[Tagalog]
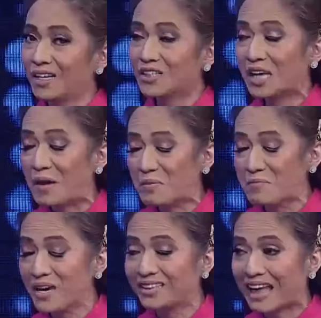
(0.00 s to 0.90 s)
Siyempre
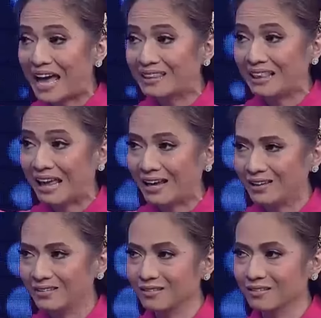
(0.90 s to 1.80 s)
may tan
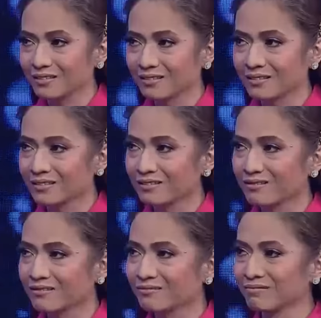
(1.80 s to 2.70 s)
line. May
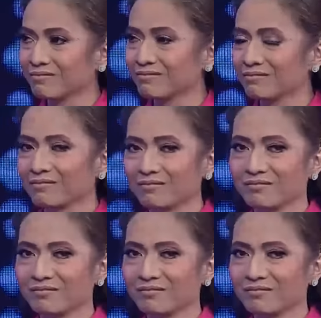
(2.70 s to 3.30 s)
tan line!